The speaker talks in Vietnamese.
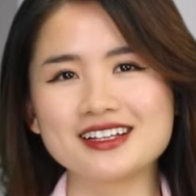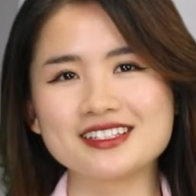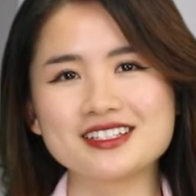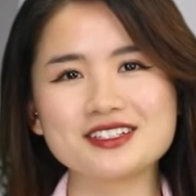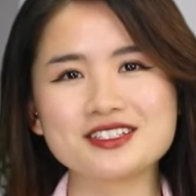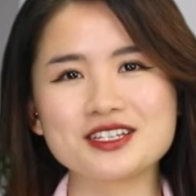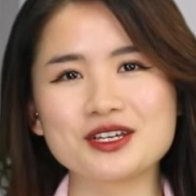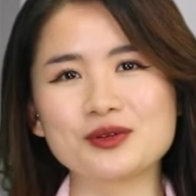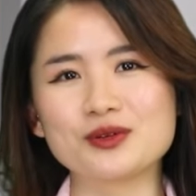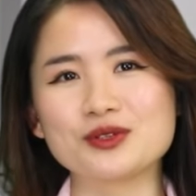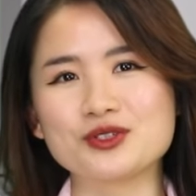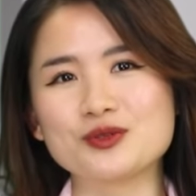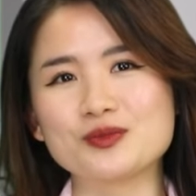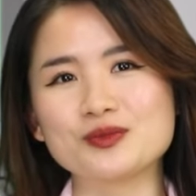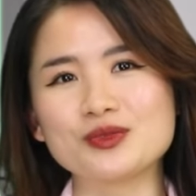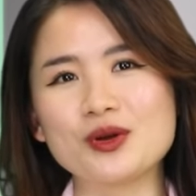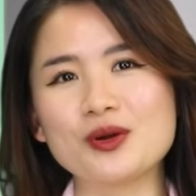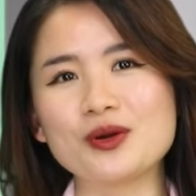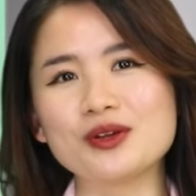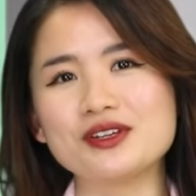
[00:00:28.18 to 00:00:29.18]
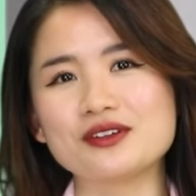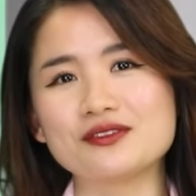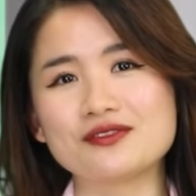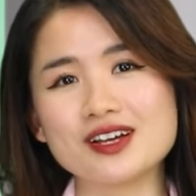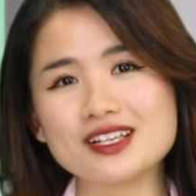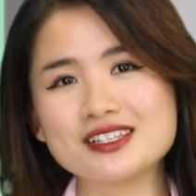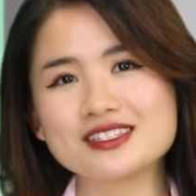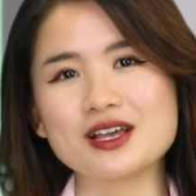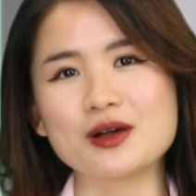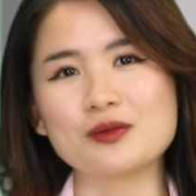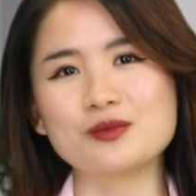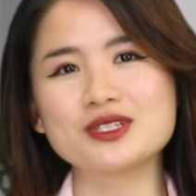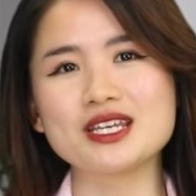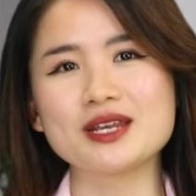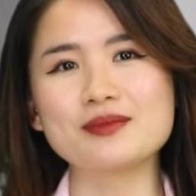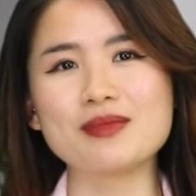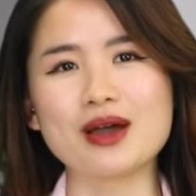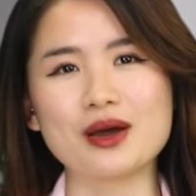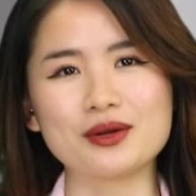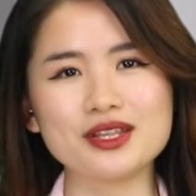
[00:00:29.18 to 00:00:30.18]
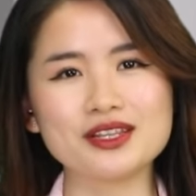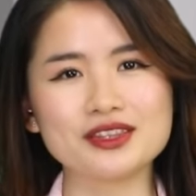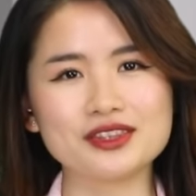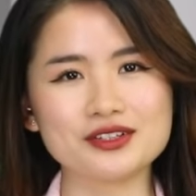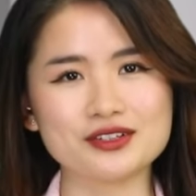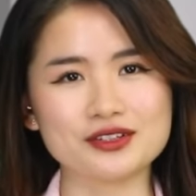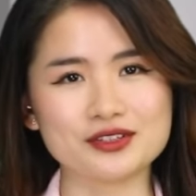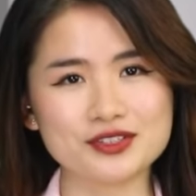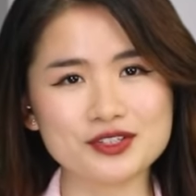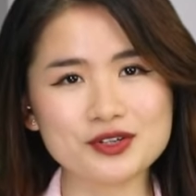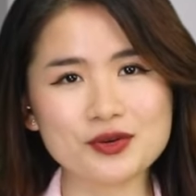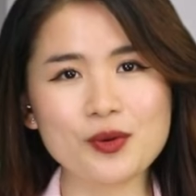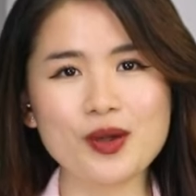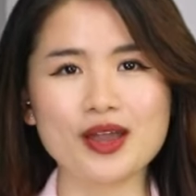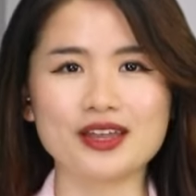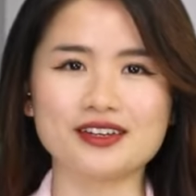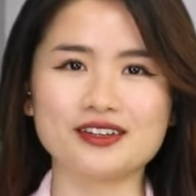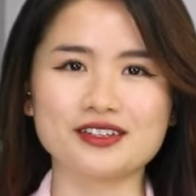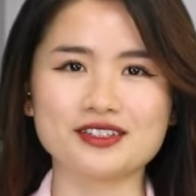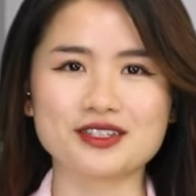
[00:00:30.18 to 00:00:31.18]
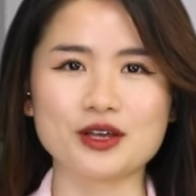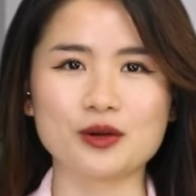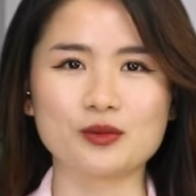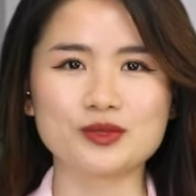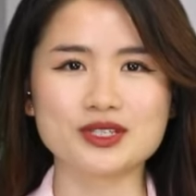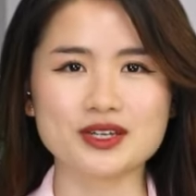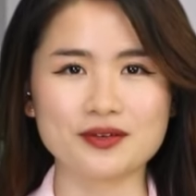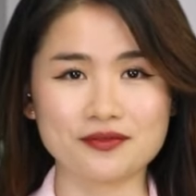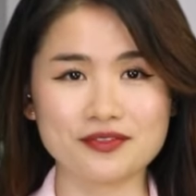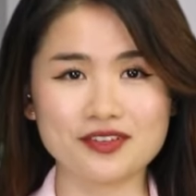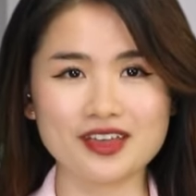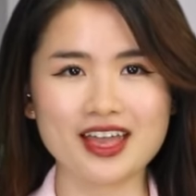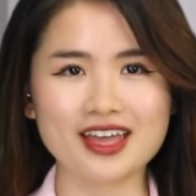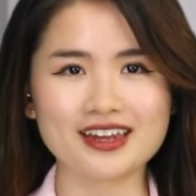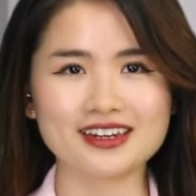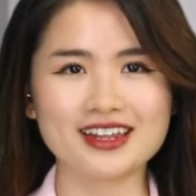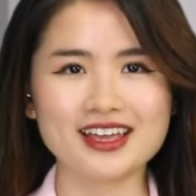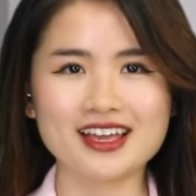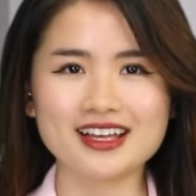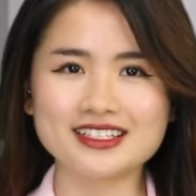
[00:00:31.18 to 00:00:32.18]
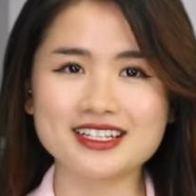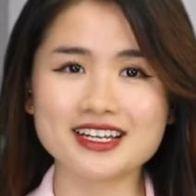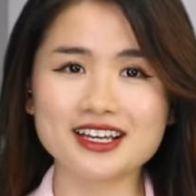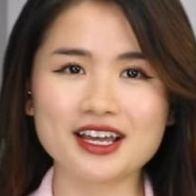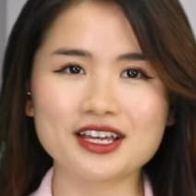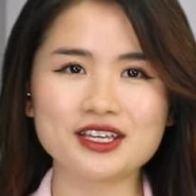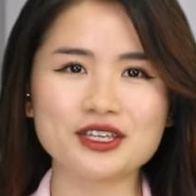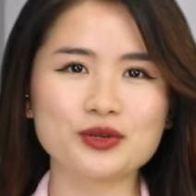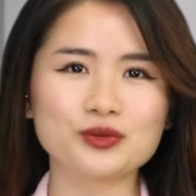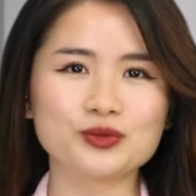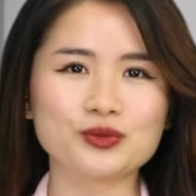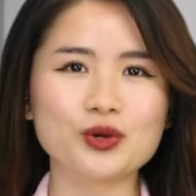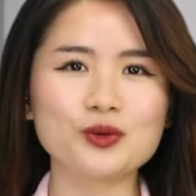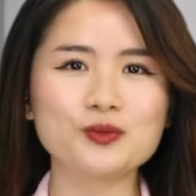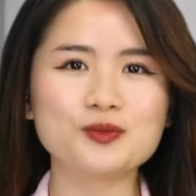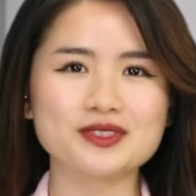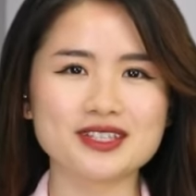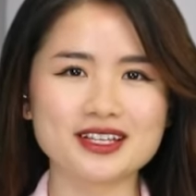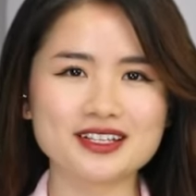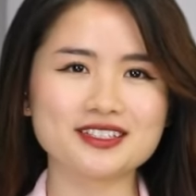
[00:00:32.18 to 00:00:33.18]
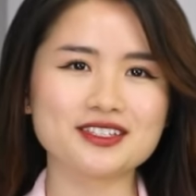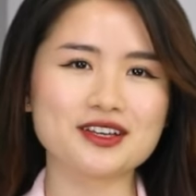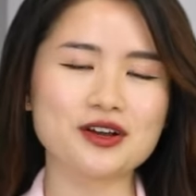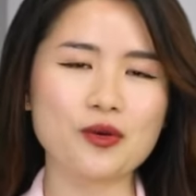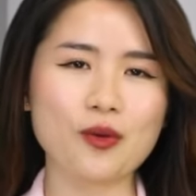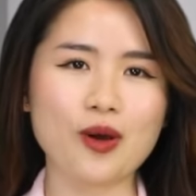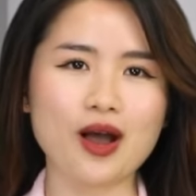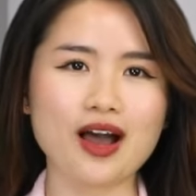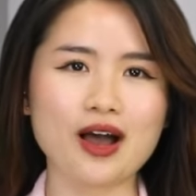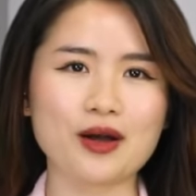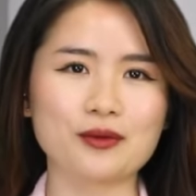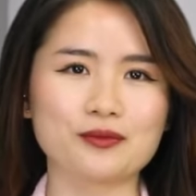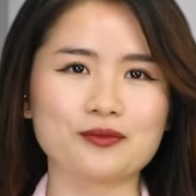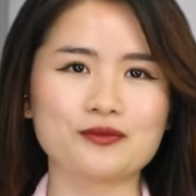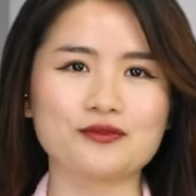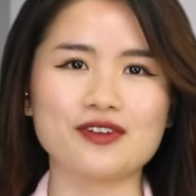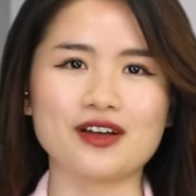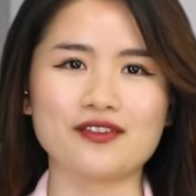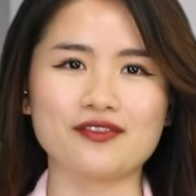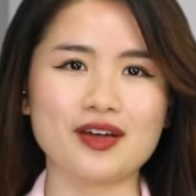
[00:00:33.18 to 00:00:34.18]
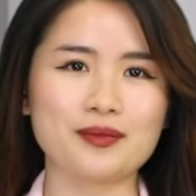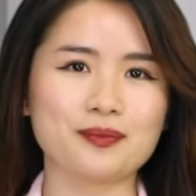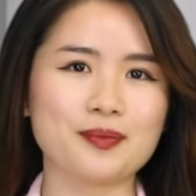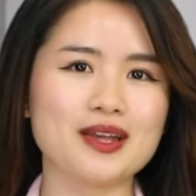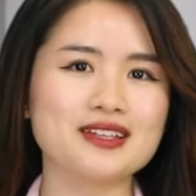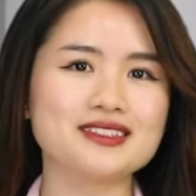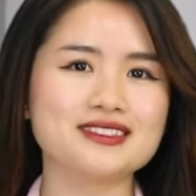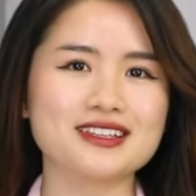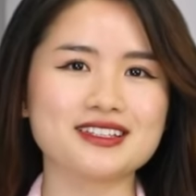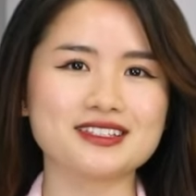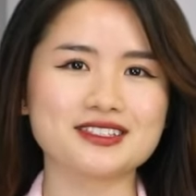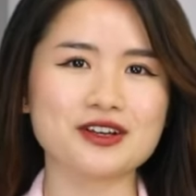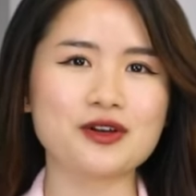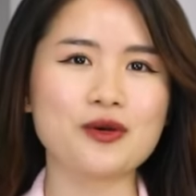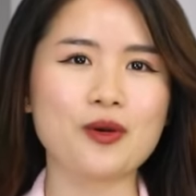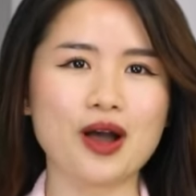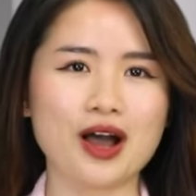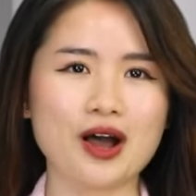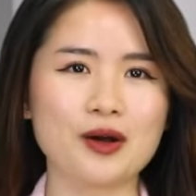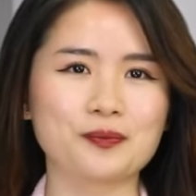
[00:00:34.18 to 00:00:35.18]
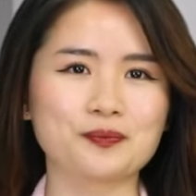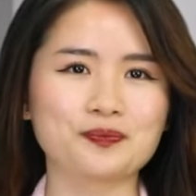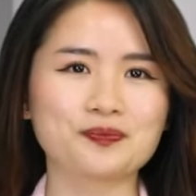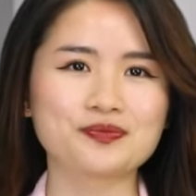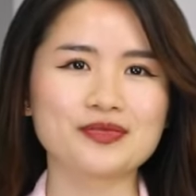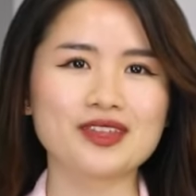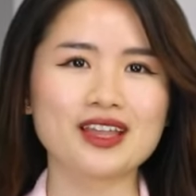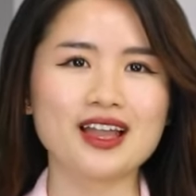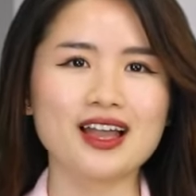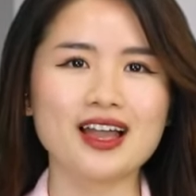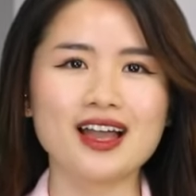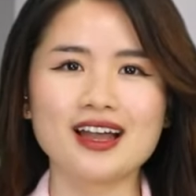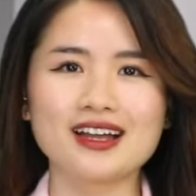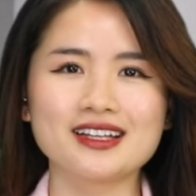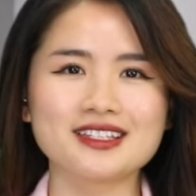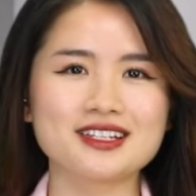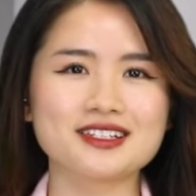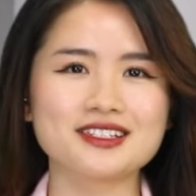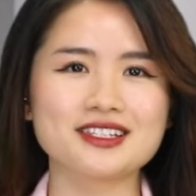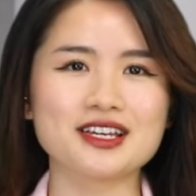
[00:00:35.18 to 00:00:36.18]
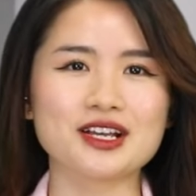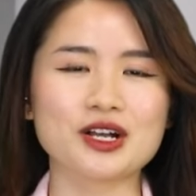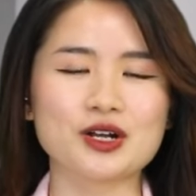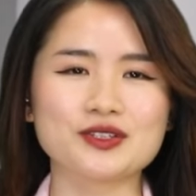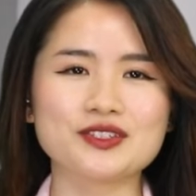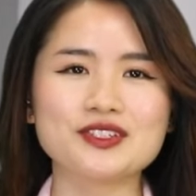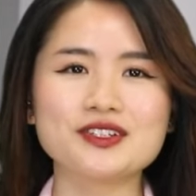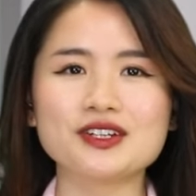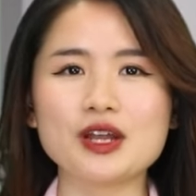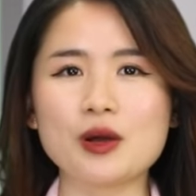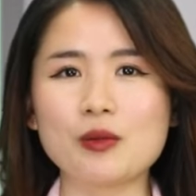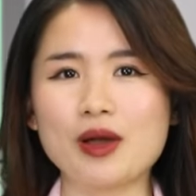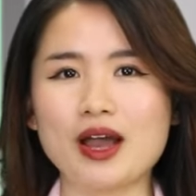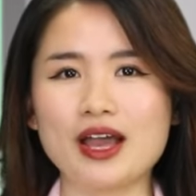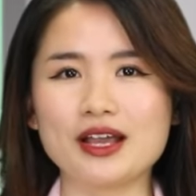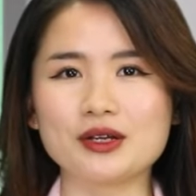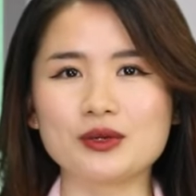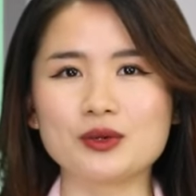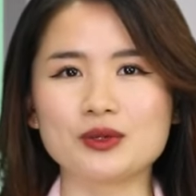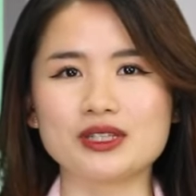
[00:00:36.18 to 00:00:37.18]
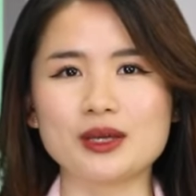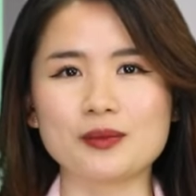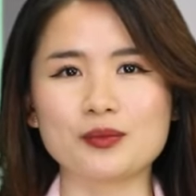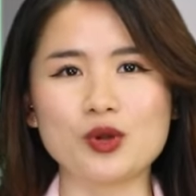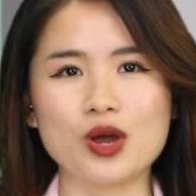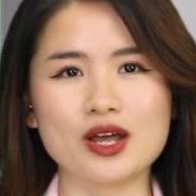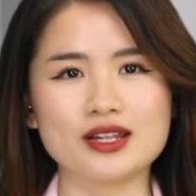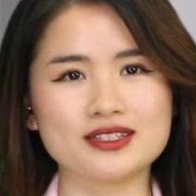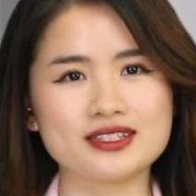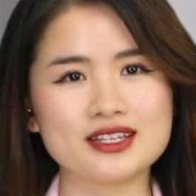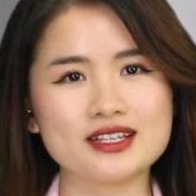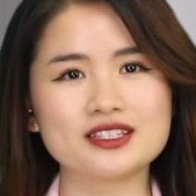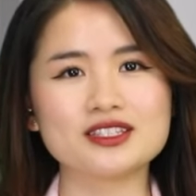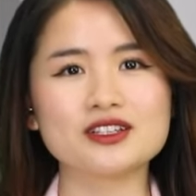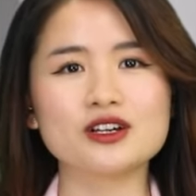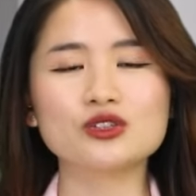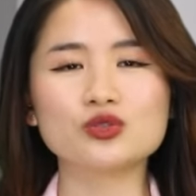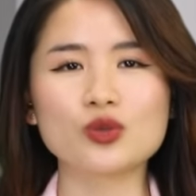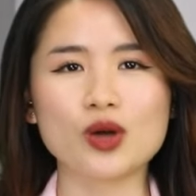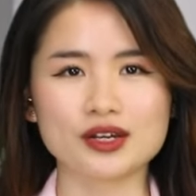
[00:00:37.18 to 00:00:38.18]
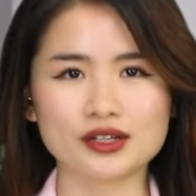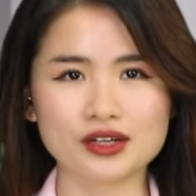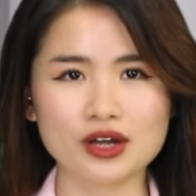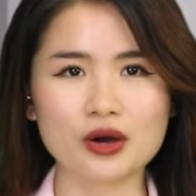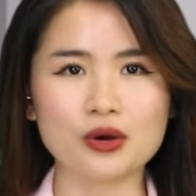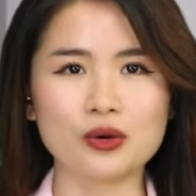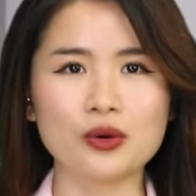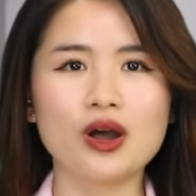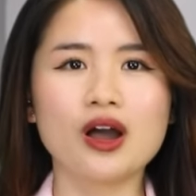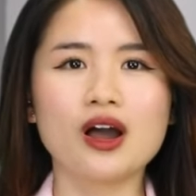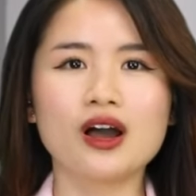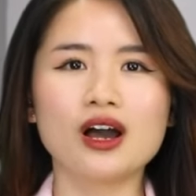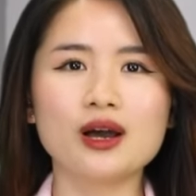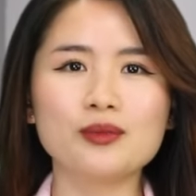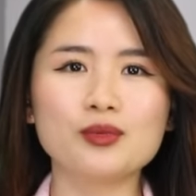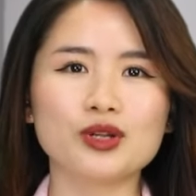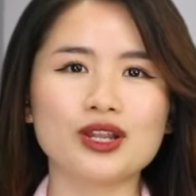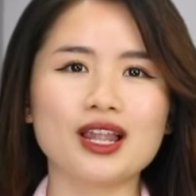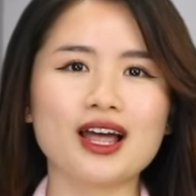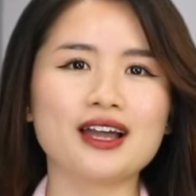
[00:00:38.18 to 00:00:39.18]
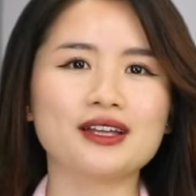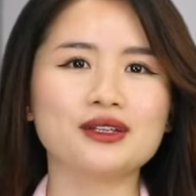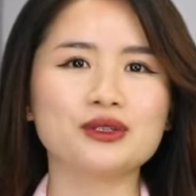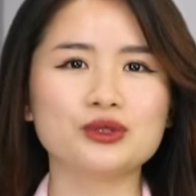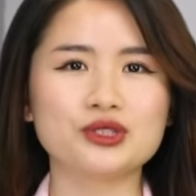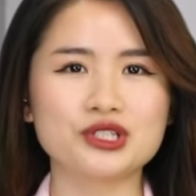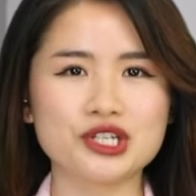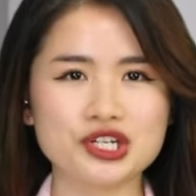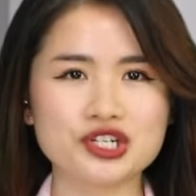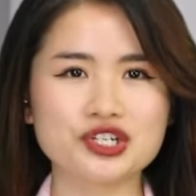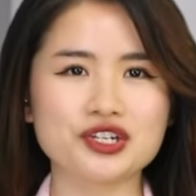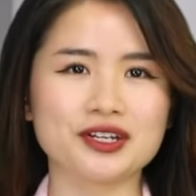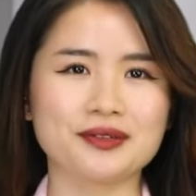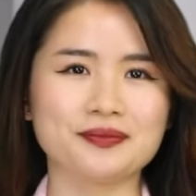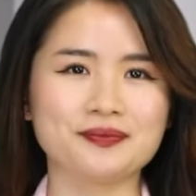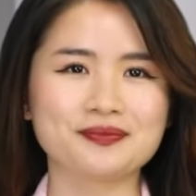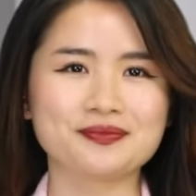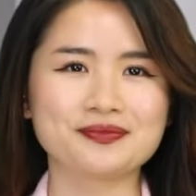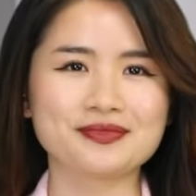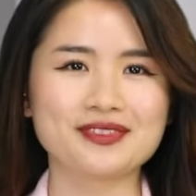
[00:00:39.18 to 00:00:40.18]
Chương trình của chúng tôi được phát sóng trên báo điện tử sức khỏe đời sống.vn, trên kênh YouTube Dinh dưỡng khoa học và fanpage Dinh dưỡng khoa học. Chương trình có sự đồng hành của tập đoàn dinh dưỡng toàn cầu Herbalife Nutrition